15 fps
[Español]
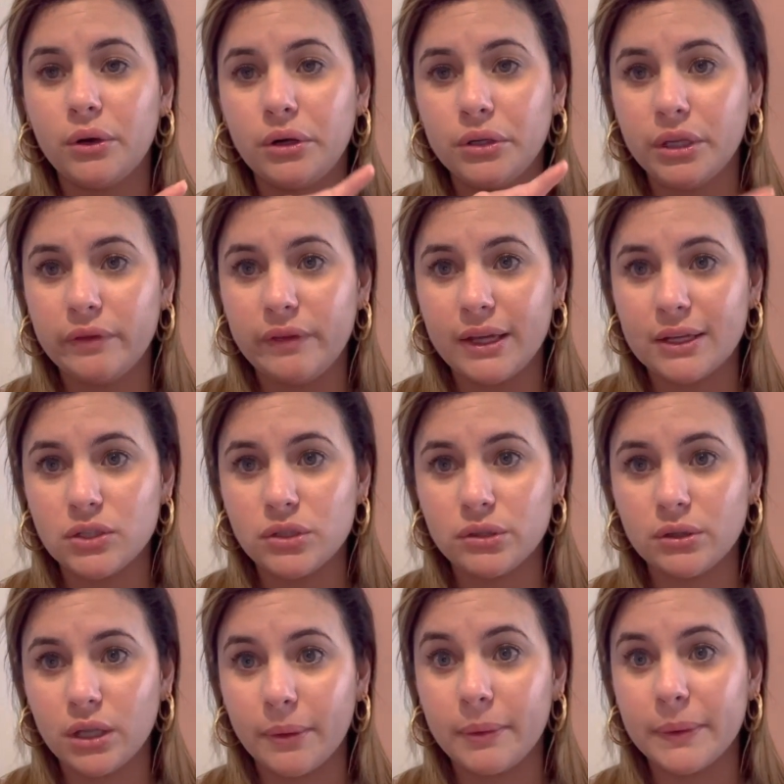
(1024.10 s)
la
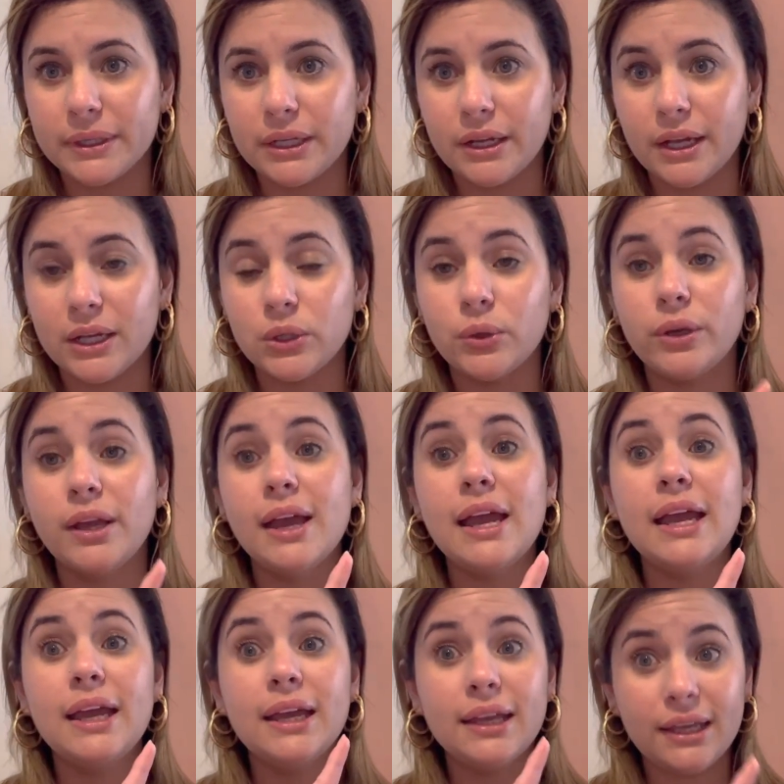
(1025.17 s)
notificación de que me va a estar llegando hoy.
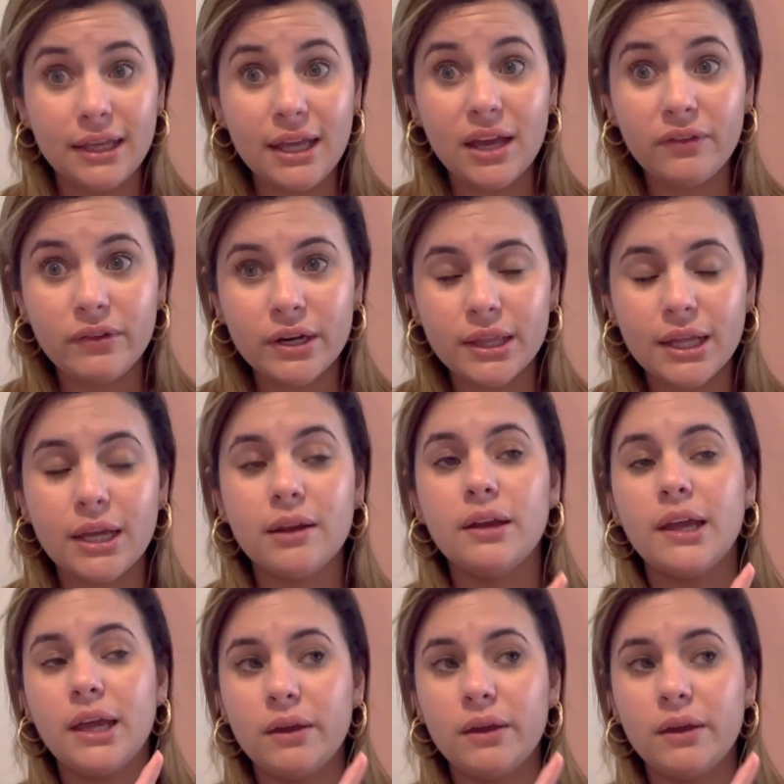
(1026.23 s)
Y es verdad,